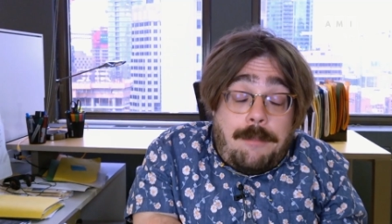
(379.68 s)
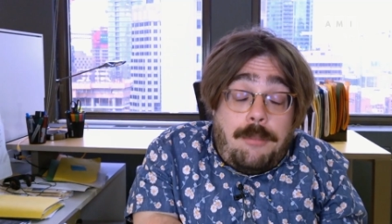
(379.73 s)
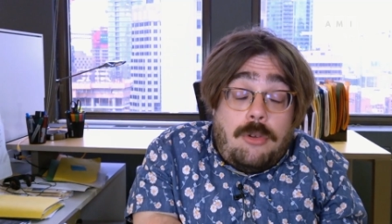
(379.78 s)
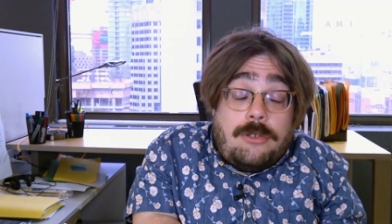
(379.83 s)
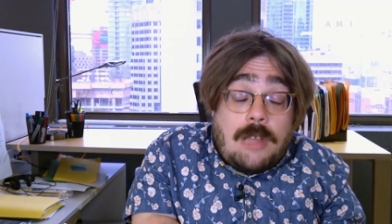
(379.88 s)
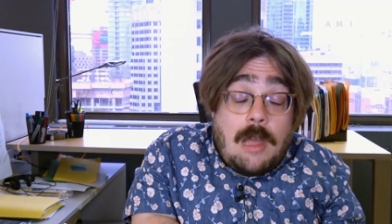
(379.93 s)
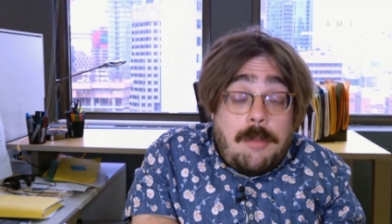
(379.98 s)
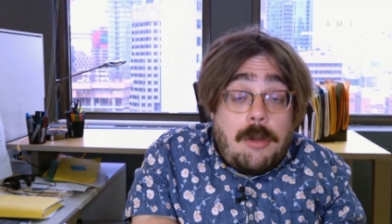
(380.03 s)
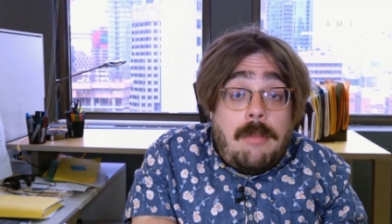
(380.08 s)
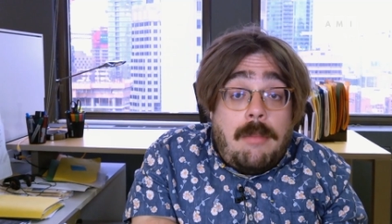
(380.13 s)

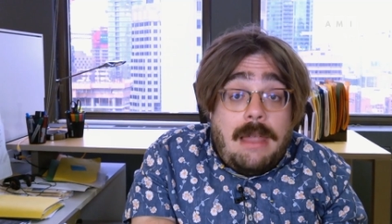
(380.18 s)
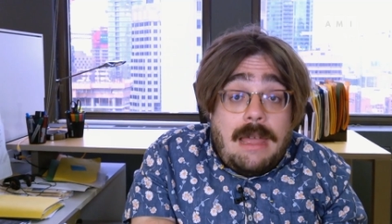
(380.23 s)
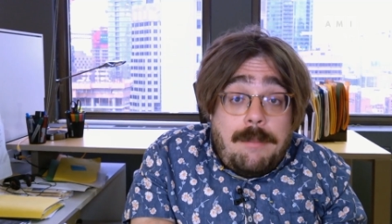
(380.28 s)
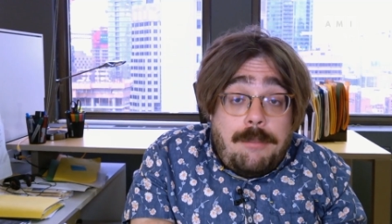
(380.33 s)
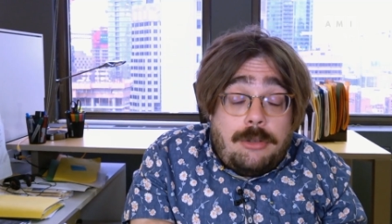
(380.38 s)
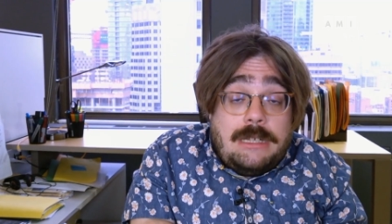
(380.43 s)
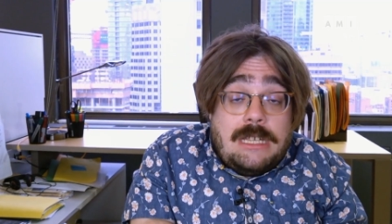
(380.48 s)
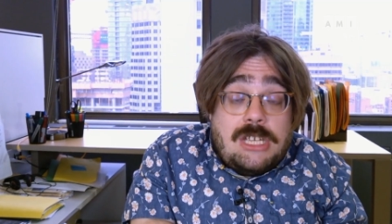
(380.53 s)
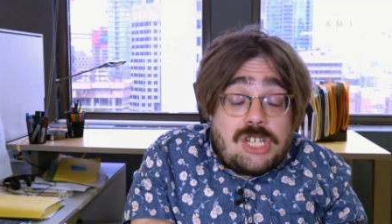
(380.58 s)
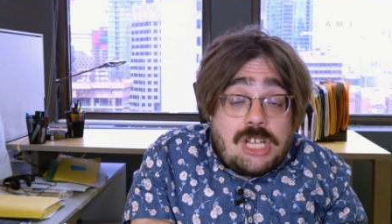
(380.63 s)
posait un problème
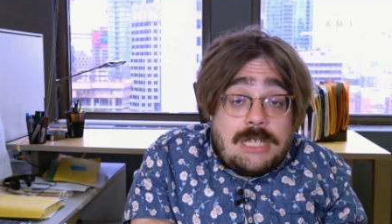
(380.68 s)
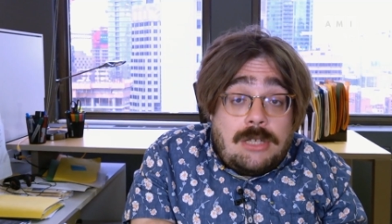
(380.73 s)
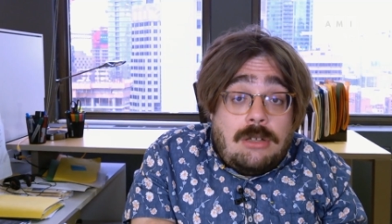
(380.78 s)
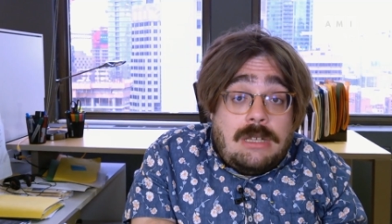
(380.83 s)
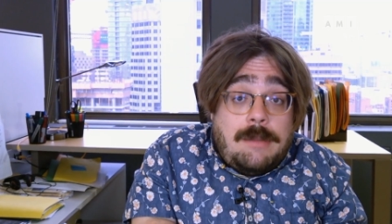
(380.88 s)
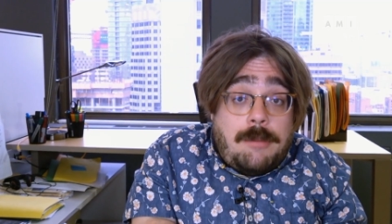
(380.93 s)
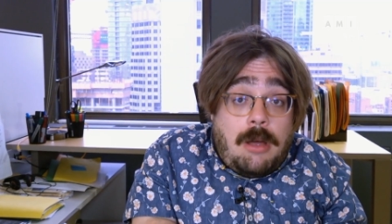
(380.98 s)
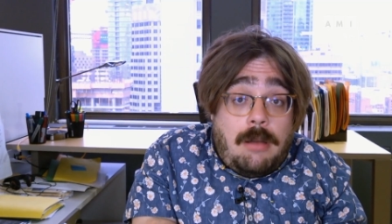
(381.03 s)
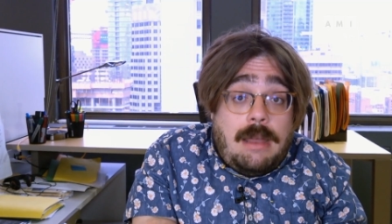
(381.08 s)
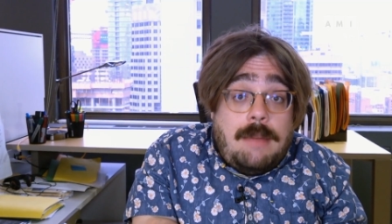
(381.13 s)
pour des gens qui ont
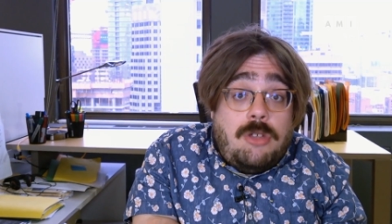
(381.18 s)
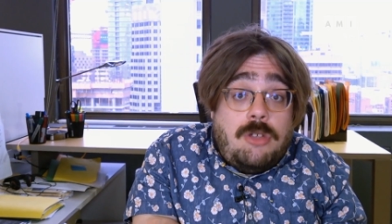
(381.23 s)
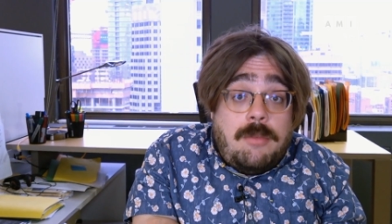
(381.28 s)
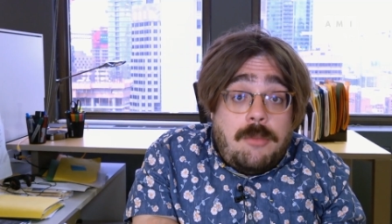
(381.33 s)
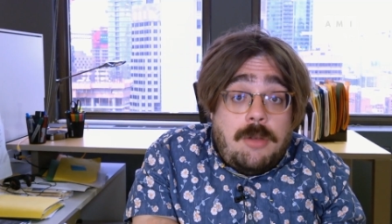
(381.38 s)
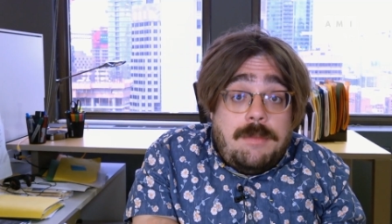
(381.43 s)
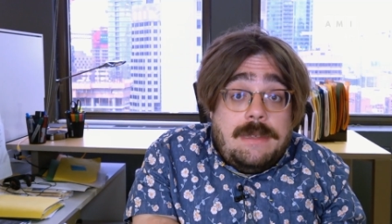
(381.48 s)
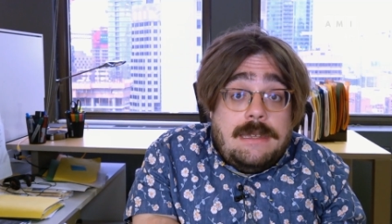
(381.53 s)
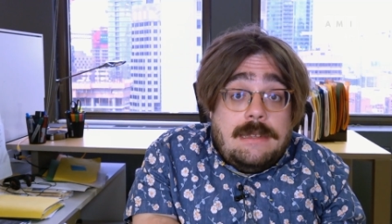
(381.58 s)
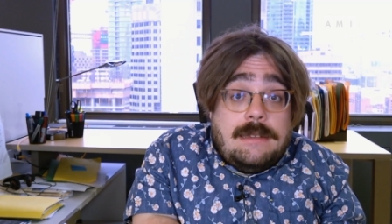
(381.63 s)
des problèmes de
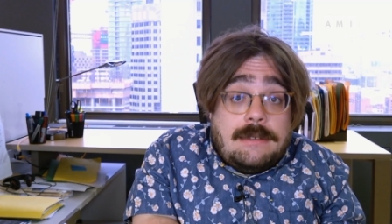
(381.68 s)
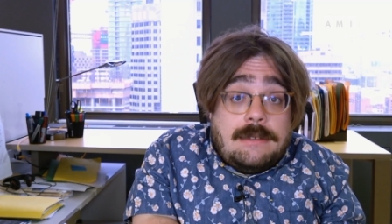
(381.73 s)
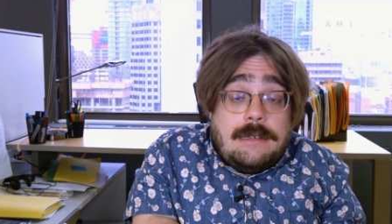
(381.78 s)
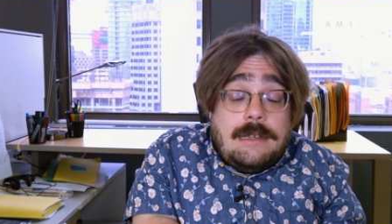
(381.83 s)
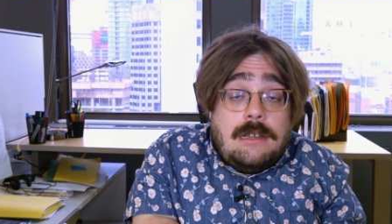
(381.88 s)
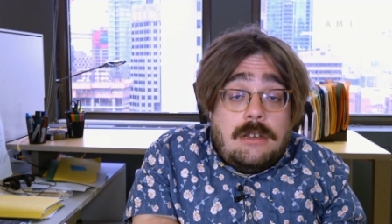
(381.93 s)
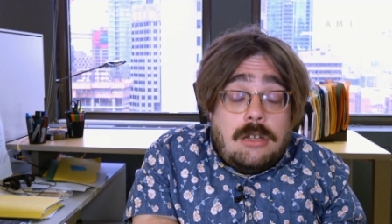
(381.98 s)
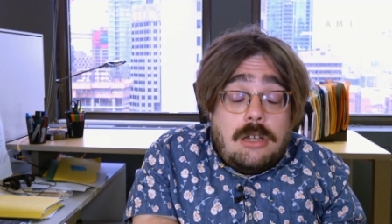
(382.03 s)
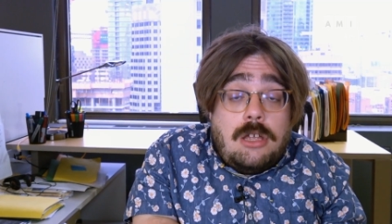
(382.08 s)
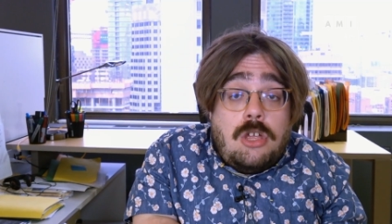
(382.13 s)

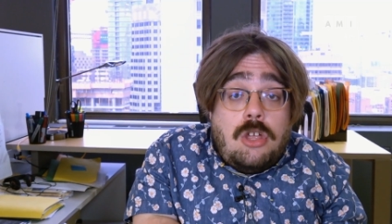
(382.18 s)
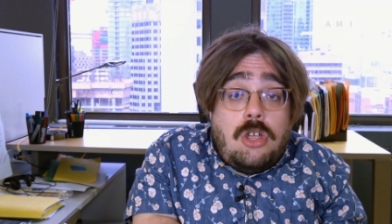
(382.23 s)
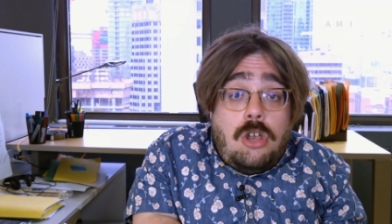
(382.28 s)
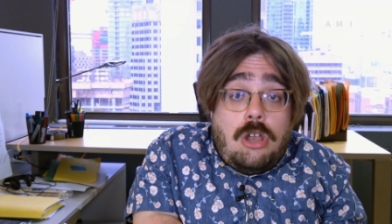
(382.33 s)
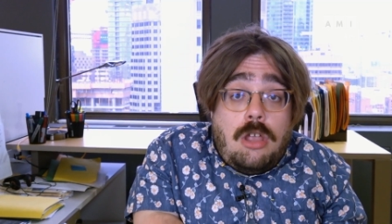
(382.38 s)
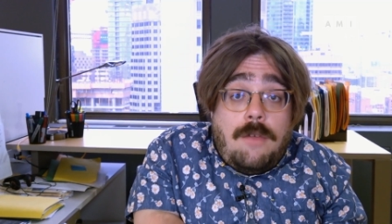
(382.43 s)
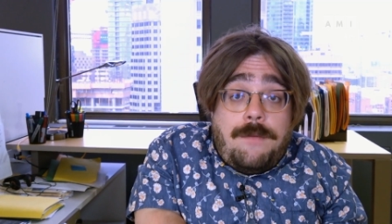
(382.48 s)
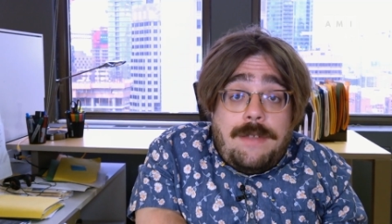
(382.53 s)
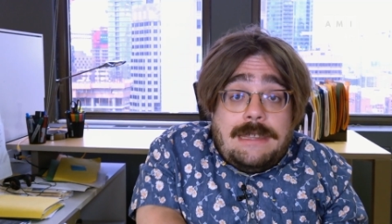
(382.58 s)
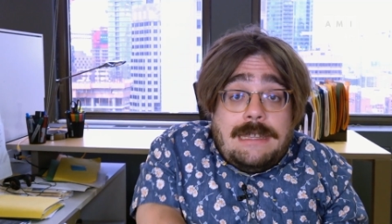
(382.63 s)
mobilité. Le
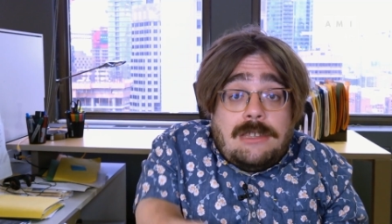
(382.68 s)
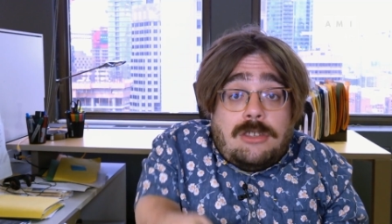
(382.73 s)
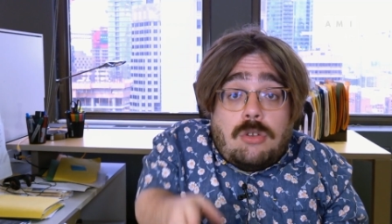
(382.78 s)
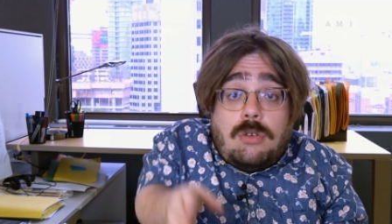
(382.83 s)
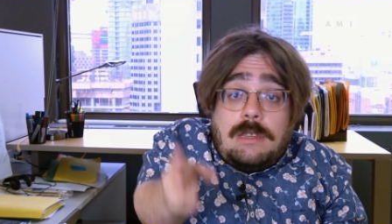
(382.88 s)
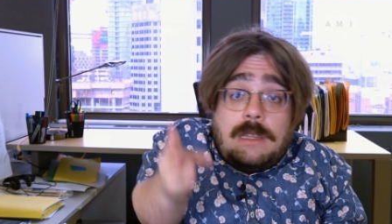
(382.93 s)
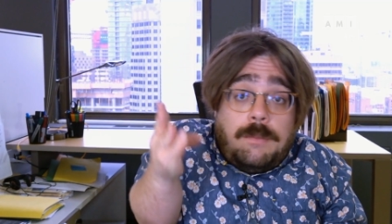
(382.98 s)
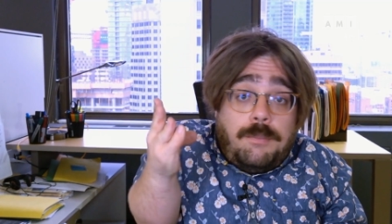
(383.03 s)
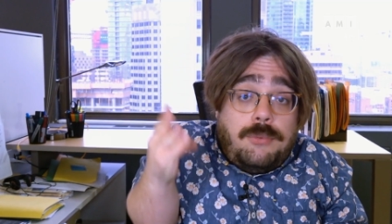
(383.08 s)
fait que quelqu'un qui